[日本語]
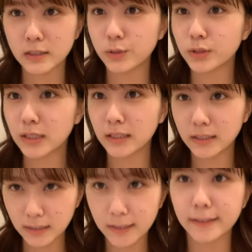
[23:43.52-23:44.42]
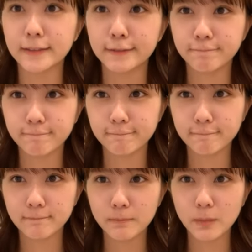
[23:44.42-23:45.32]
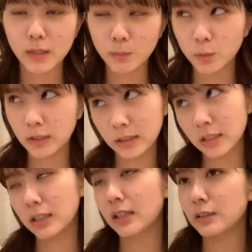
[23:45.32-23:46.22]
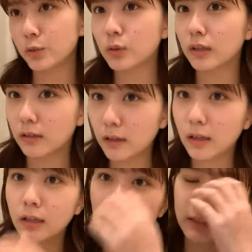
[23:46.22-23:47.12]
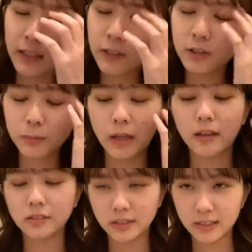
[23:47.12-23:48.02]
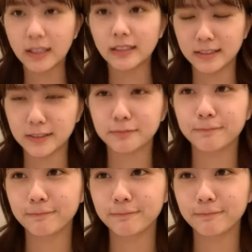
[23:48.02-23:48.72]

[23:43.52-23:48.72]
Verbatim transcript: 橋の下に行きたいですでも人気になりそうだから誰よりも早く行きたいです